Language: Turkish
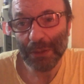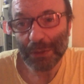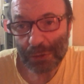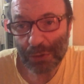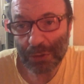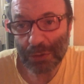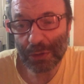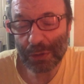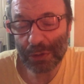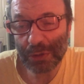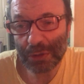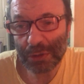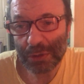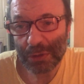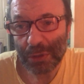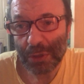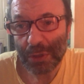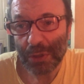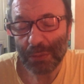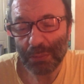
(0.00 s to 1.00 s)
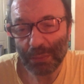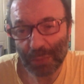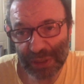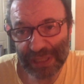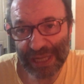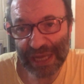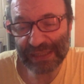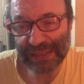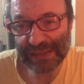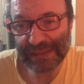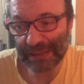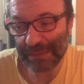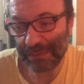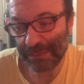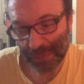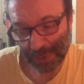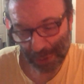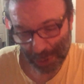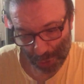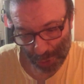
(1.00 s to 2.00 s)
Çünkü modernizm
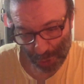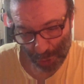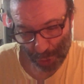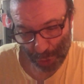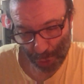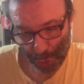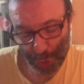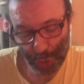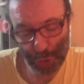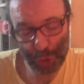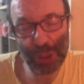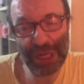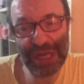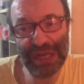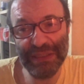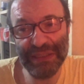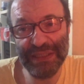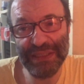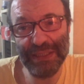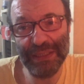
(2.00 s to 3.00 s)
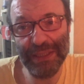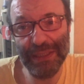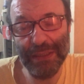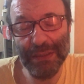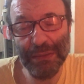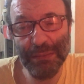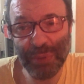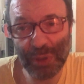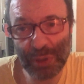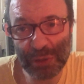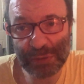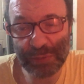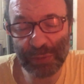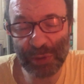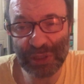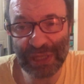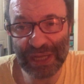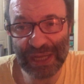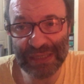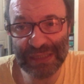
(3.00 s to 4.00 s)
şu anki
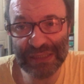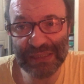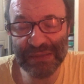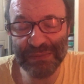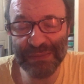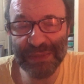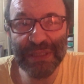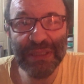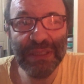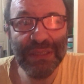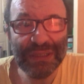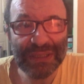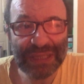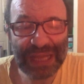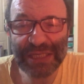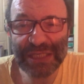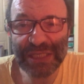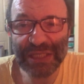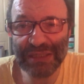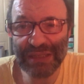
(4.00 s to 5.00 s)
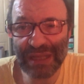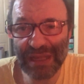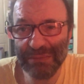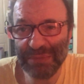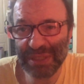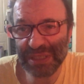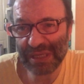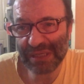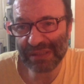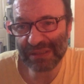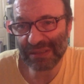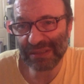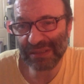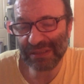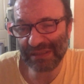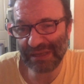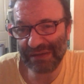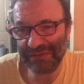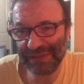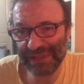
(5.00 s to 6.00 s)
postmodernizmin gerçekten bir
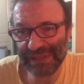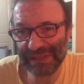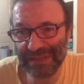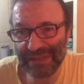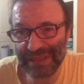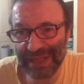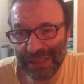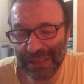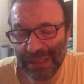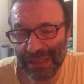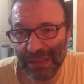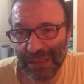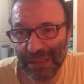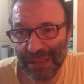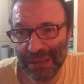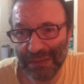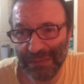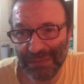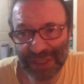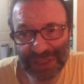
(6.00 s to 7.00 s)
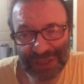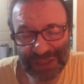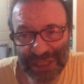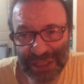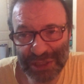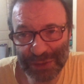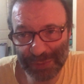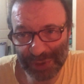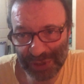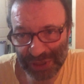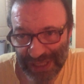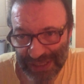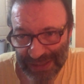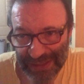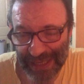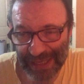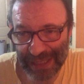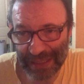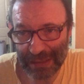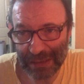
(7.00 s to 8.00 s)
hazırlık safhasından başka hiçbir şey
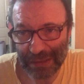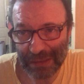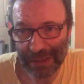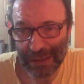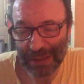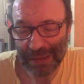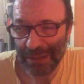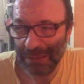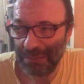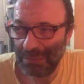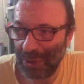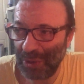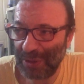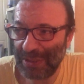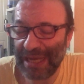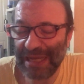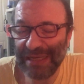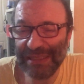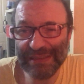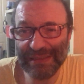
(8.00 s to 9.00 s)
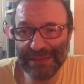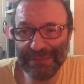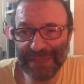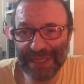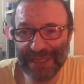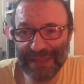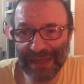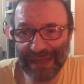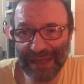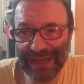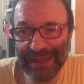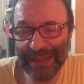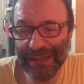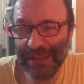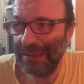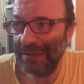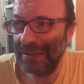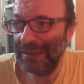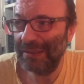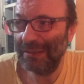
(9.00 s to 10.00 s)
değil. Modernizmde daha
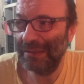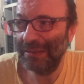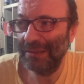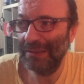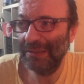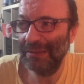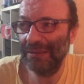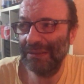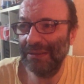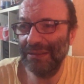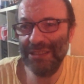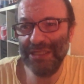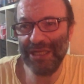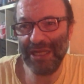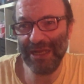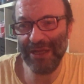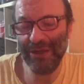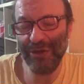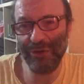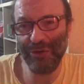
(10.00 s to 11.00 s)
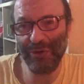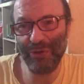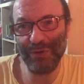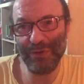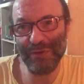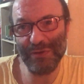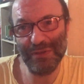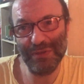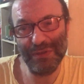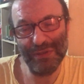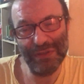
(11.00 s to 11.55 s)
e, şeyi görüyoruz.